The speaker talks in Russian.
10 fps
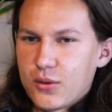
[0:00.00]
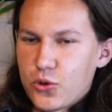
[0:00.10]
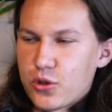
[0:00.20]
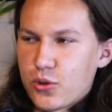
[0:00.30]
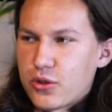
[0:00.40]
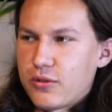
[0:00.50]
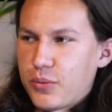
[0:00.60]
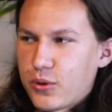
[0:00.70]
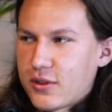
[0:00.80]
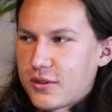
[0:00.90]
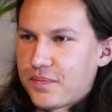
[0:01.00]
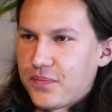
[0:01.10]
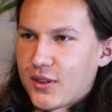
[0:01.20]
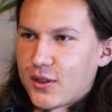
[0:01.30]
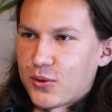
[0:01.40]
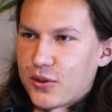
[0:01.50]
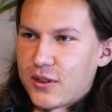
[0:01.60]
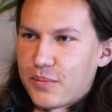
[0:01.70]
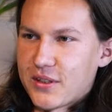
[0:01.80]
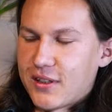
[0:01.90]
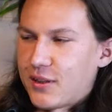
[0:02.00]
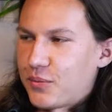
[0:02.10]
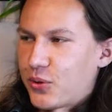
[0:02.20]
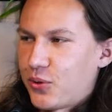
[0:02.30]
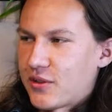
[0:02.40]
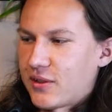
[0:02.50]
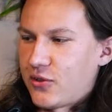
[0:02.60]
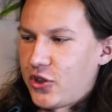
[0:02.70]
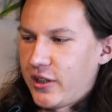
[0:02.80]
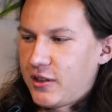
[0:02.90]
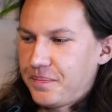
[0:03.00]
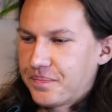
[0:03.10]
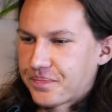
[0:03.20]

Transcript: Это очень сложный вопрос, на который нам постоянно приходится отвечать.